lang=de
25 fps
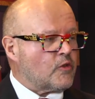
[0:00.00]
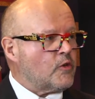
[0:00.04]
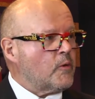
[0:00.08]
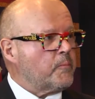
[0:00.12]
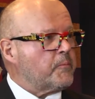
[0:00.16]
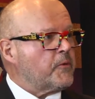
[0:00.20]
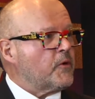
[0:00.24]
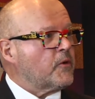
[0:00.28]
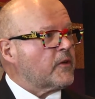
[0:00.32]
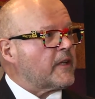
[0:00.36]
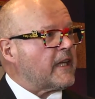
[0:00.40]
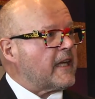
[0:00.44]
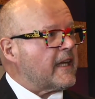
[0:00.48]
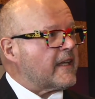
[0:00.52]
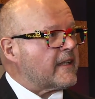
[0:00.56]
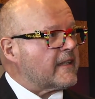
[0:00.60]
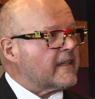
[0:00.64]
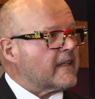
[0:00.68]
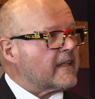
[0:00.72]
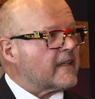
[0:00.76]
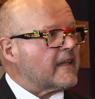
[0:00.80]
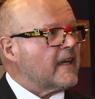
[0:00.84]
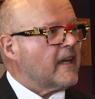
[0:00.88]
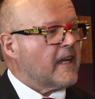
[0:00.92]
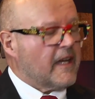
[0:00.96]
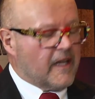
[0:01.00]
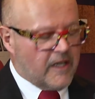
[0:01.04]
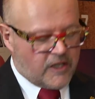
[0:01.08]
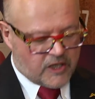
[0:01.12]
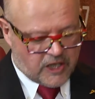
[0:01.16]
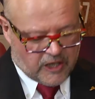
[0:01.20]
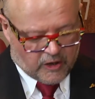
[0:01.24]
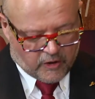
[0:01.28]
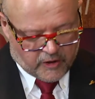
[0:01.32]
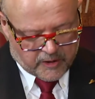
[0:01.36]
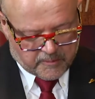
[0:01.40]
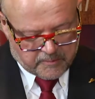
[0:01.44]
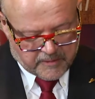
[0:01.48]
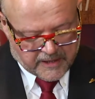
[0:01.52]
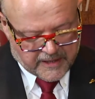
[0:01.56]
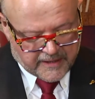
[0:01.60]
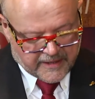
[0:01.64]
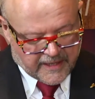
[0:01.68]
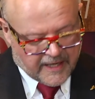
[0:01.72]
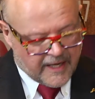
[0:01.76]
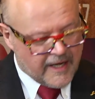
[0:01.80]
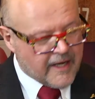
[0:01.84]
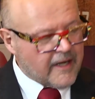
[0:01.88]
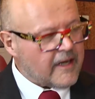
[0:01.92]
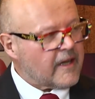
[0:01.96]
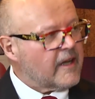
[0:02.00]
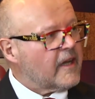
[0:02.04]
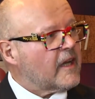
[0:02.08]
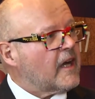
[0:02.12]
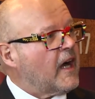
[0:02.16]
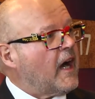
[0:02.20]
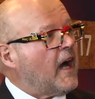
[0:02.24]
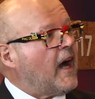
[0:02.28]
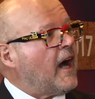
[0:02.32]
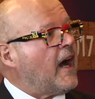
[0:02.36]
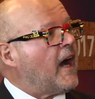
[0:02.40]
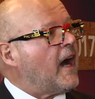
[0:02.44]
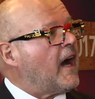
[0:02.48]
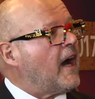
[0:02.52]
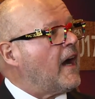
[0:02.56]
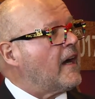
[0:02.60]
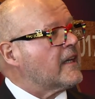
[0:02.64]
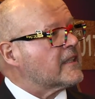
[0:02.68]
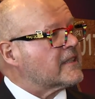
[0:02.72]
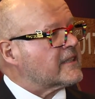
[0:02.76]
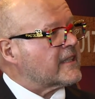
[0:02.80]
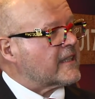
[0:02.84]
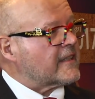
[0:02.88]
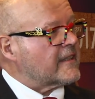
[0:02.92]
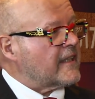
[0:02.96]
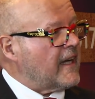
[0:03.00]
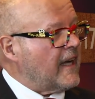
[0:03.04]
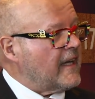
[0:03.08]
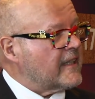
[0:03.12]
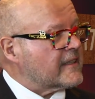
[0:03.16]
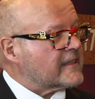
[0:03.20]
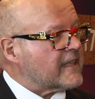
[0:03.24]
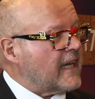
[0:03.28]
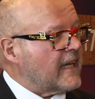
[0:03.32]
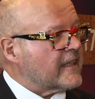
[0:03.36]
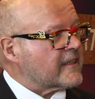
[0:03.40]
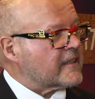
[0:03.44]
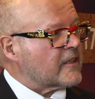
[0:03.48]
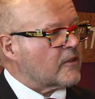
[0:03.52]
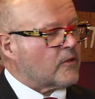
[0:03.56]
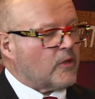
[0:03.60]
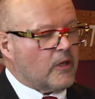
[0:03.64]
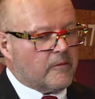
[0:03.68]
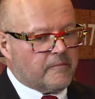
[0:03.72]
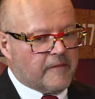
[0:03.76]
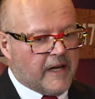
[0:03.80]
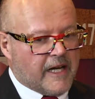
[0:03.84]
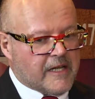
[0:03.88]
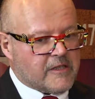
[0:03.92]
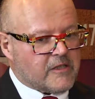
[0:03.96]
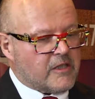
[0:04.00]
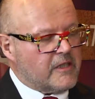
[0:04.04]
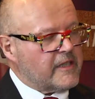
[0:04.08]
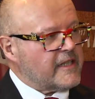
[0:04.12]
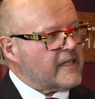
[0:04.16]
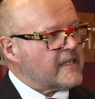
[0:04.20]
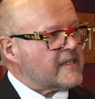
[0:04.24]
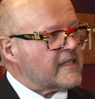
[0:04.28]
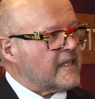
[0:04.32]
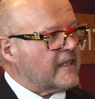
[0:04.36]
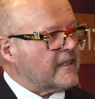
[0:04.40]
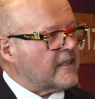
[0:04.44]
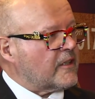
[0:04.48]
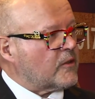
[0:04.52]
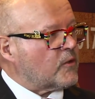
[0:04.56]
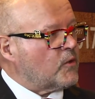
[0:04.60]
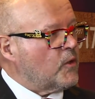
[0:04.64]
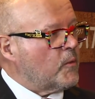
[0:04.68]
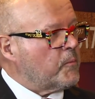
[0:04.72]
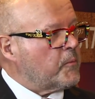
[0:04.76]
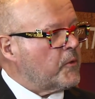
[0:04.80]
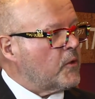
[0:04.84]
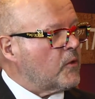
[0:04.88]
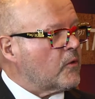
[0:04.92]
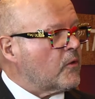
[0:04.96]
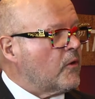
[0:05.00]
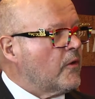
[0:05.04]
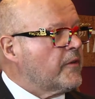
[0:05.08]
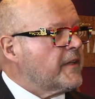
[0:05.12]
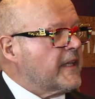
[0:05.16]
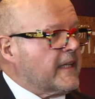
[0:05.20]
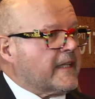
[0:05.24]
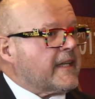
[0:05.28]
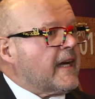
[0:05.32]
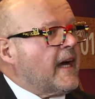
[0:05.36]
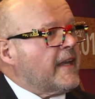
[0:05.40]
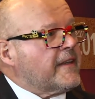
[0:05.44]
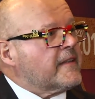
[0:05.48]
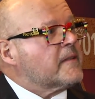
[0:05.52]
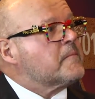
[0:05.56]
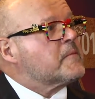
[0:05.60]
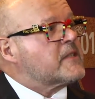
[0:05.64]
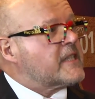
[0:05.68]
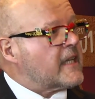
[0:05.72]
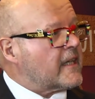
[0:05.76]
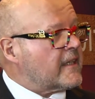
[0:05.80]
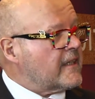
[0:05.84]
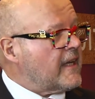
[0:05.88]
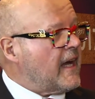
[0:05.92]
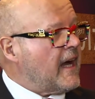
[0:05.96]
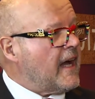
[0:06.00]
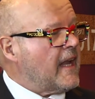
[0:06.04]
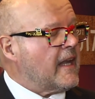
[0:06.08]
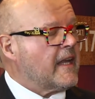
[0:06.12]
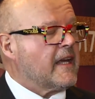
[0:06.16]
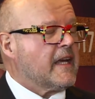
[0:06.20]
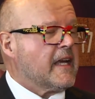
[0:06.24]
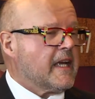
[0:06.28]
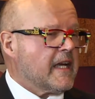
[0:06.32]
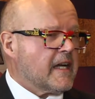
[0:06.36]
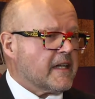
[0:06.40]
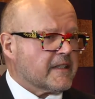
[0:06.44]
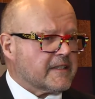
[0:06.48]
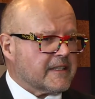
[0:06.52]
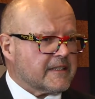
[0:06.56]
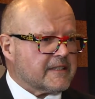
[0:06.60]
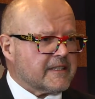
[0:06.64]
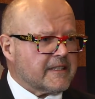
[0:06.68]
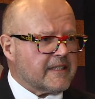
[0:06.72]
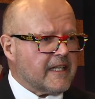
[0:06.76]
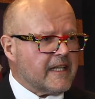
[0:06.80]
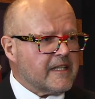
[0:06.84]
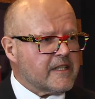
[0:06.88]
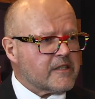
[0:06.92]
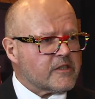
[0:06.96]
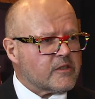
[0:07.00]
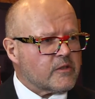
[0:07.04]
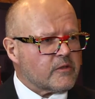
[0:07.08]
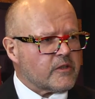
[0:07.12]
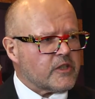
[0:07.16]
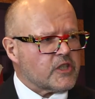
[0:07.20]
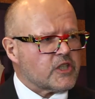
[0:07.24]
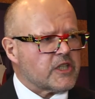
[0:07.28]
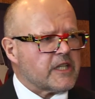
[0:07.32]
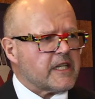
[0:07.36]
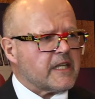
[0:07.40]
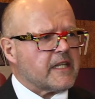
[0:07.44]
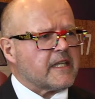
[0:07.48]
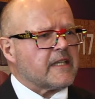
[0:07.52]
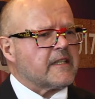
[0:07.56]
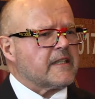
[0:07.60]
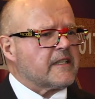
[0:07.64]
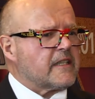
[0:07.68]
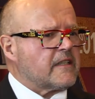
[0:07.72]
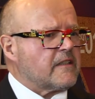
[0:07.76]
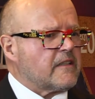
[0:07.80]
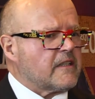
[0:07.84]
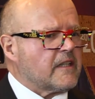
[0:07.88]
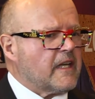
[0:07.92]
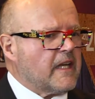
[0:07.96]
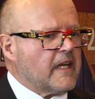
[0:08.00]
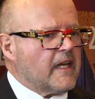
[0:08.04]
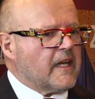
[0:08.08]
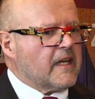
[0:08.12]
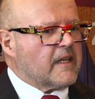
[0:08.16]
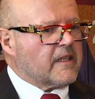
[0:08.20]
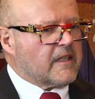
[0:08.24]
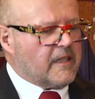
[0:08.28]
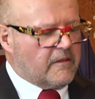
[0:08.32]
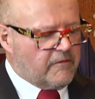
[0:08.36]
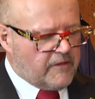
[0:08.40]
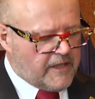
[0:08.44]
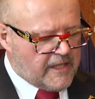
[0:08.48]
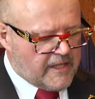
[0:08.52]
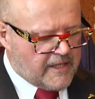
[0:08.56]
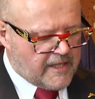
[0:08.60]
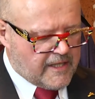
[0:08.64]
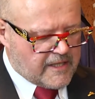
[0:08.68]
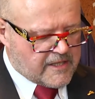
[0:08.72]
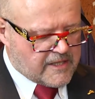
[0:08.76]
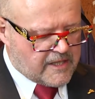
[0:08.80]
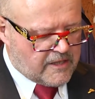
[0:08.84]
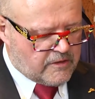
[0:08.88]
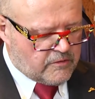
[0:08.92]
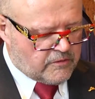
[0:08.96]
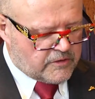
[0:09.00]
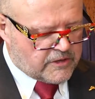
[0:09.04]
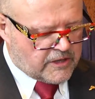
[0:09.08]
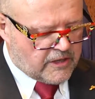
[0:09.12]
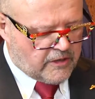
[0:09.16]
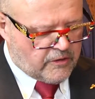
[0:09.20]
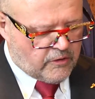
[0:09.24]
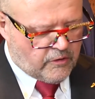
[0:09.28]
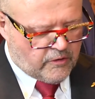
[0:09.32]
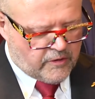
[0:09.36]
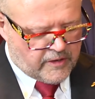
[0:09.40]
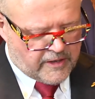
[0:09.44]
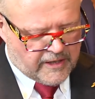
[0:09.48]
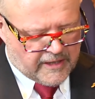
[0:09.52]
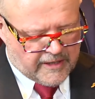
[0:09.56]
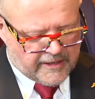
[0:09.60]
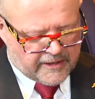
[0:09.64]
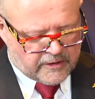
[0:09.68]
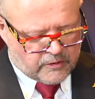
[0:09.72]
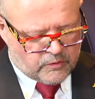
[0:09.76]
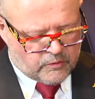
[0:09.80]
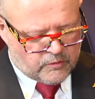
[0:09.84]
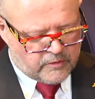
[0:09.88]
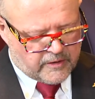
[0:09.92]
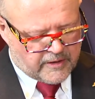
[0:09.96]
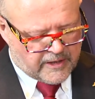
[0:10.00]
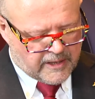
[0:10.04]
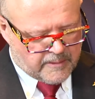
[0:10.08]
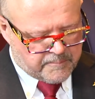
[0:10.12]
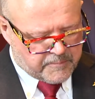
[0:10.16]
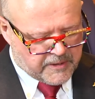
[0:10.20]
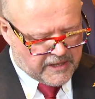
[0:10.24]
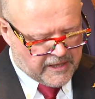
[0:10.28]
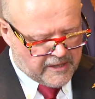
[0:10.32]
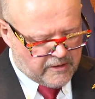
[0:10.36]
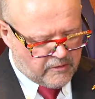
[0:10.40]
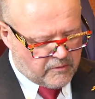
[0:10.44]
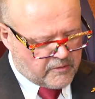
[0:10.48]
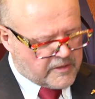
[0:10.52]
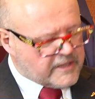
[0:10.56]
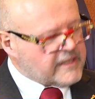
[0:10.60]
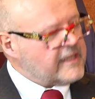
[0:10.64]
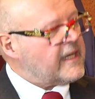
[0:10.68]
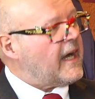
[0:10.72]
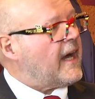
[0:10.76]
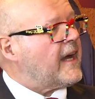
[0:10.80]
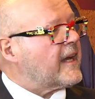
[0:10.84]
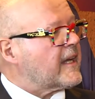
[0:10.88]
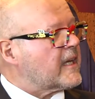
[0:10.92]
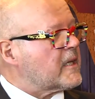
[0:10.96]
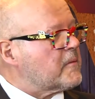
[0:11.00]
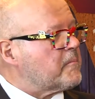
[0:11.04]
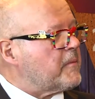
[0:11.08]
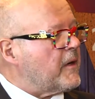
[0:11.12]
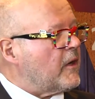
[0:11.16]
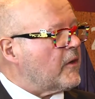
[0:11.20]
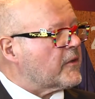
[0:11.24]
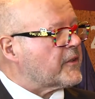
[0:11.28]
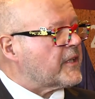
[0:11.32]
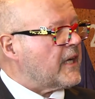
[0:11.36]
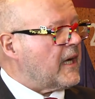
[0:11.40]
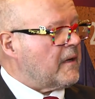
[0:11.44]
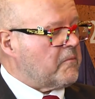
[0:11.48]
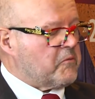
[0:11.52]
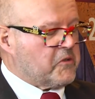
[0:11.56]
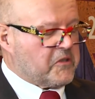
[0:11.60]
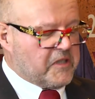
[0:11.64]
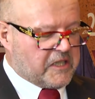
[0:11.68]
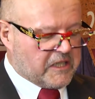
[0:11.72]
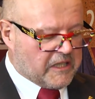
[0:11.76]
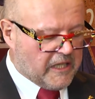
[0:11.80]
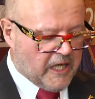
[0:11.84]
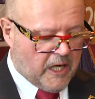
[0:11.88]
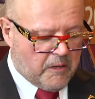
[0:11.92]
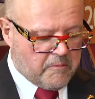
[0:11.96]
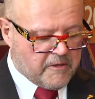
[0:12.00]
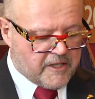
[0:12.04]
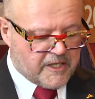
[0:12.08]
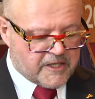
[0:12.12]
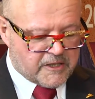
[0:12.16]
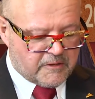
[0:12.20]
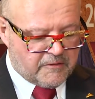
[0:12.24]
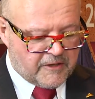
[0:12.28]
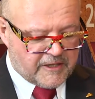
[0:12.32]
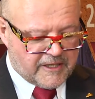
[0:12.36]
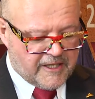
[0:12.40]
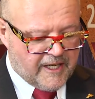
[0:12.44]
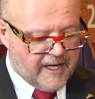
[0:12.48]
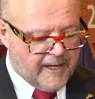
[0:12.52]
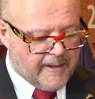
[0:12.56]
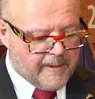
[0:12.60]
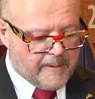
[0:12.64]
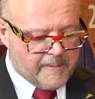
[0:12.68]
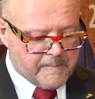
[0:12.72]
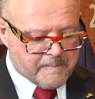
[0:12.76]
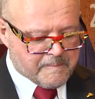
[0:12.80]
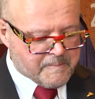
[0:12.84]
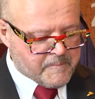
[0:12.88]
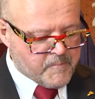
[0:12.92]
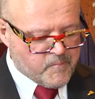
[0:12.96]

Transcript: Kupplung, geht nicht. Schaue ich mal nach, aha, Signal ist angekommen, also liegt es an der Kupplung und nicht an dem Signal. Das sind alles so Geschichten, die, die wir jetzt in unserer neuen Elektronikabteilung hier eingebaut haben und ich glaube, dass wir da einen